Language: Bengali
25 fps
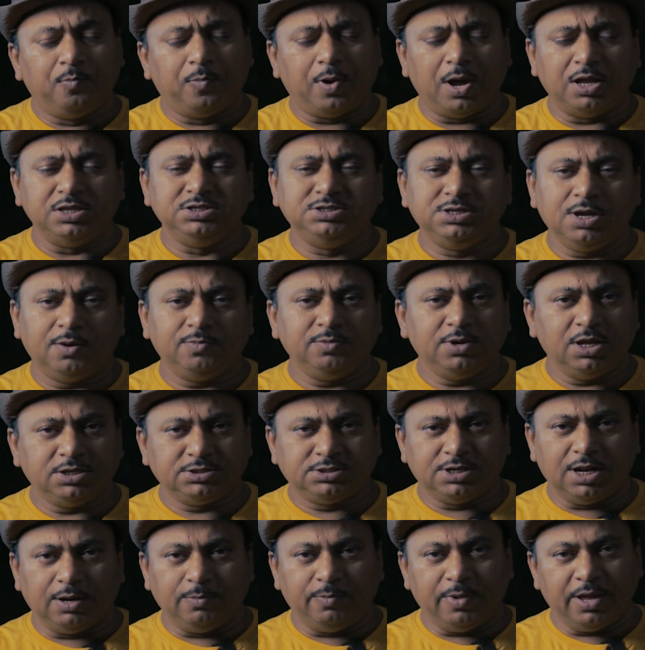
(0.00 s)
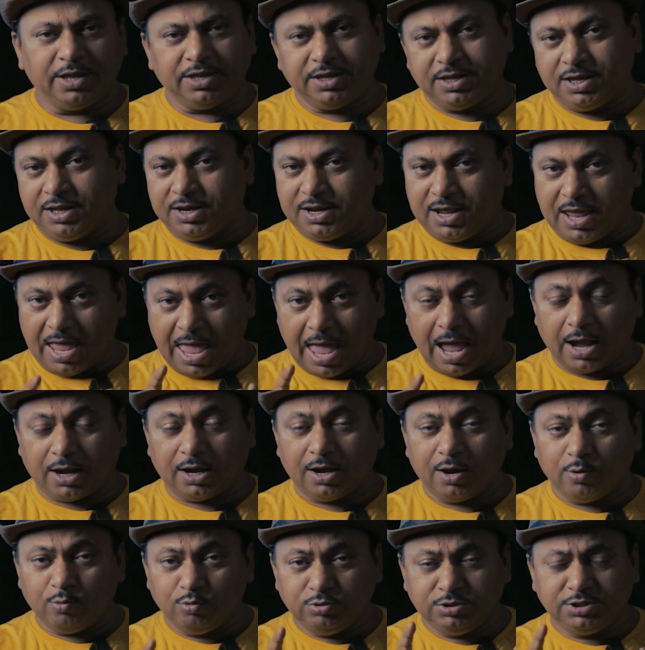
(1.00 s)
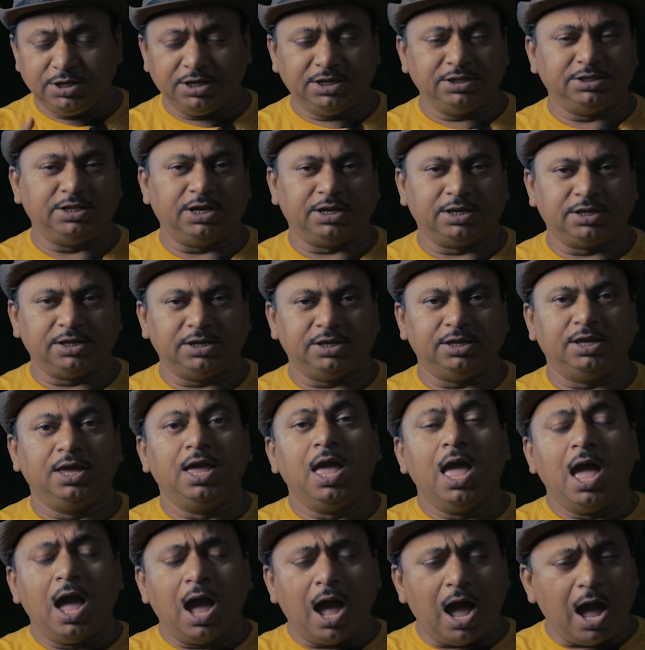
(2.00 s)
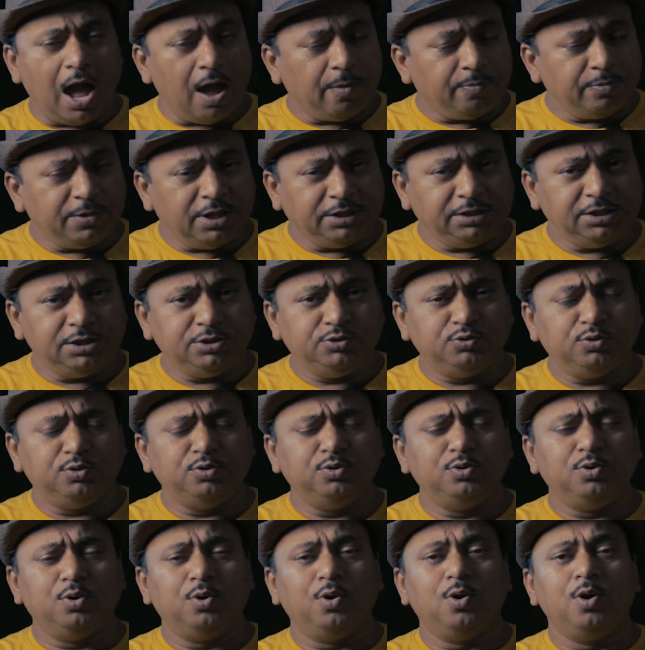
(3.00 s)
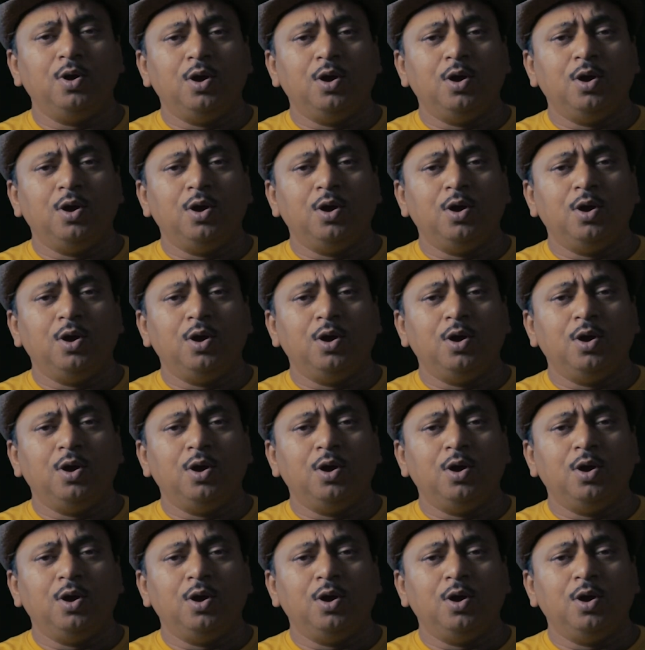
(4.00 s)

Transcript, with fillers: পাঞ্জাব ন্যাশনাল ব্যাংকের অ্যাকাউন্ট থেকে থাকে আপনাদের জন্য